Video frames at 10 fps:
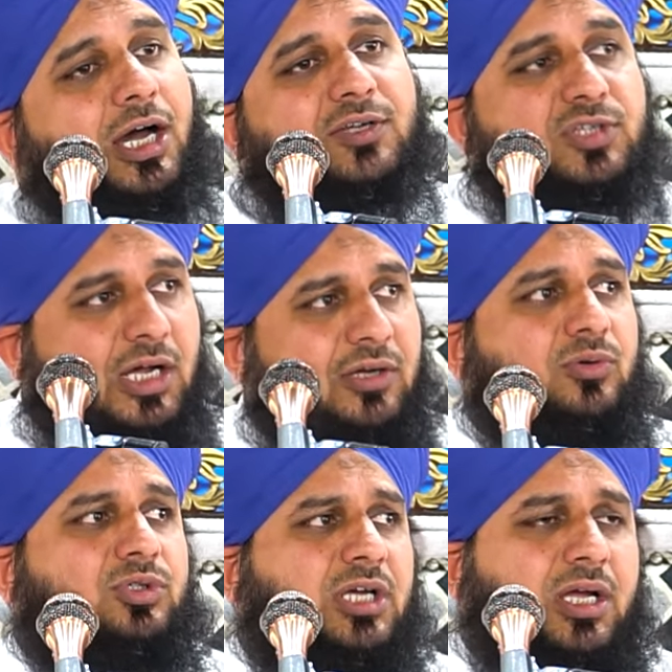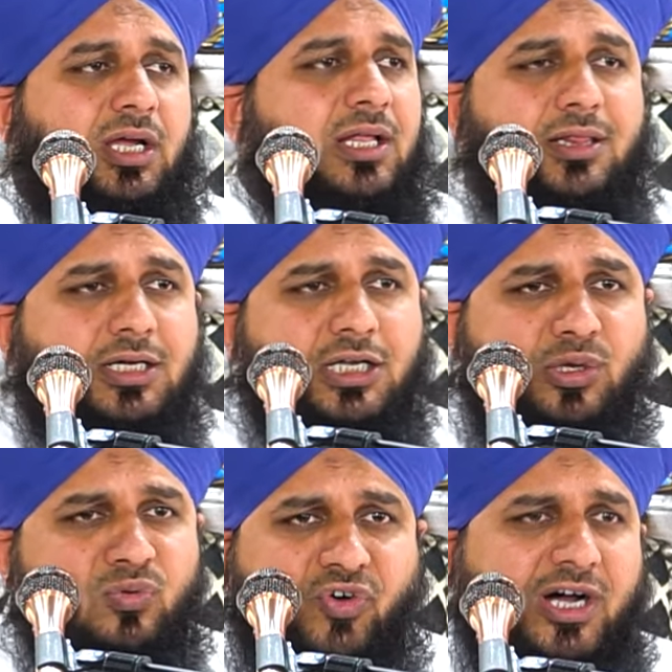आसान हो जाए
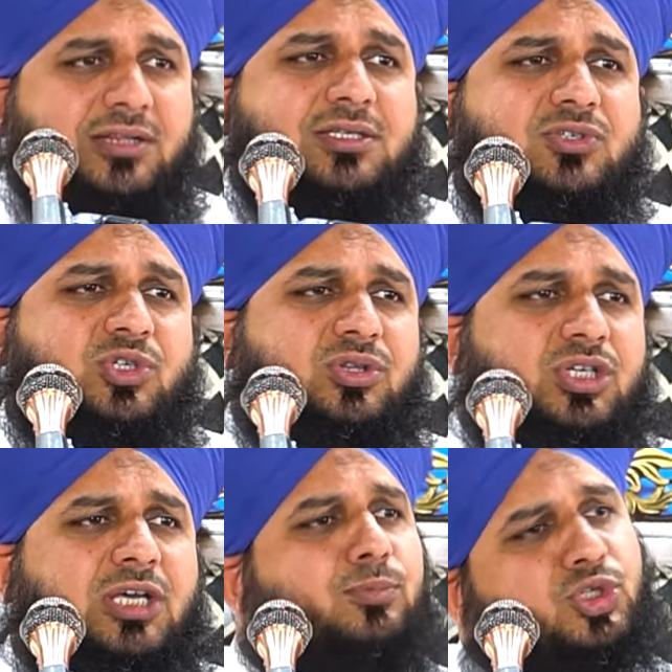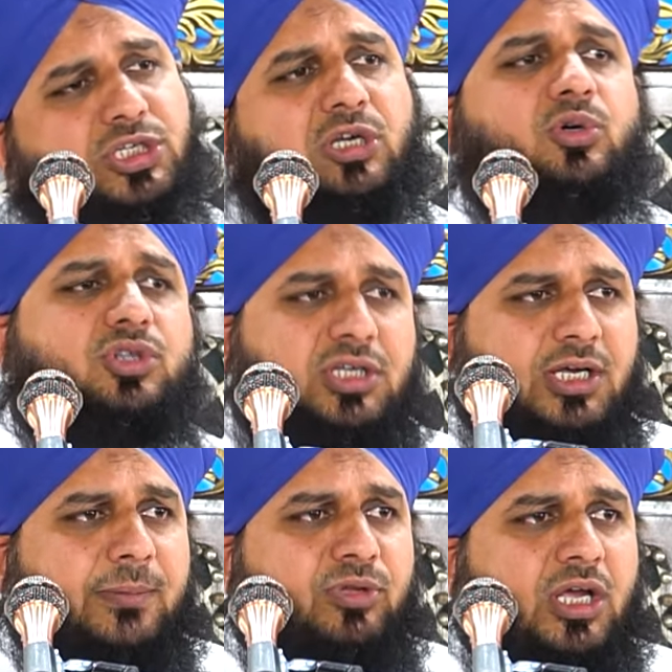तकल्लुफात की ज़िंदगी मुश्किल होती
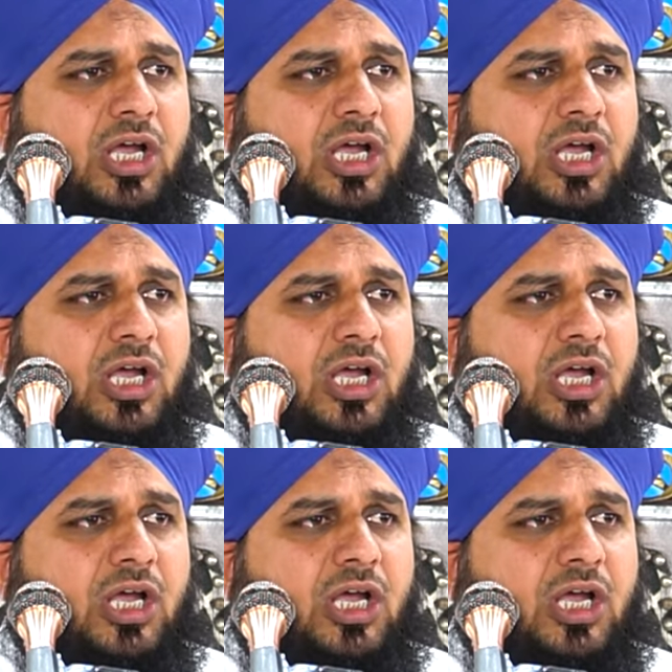है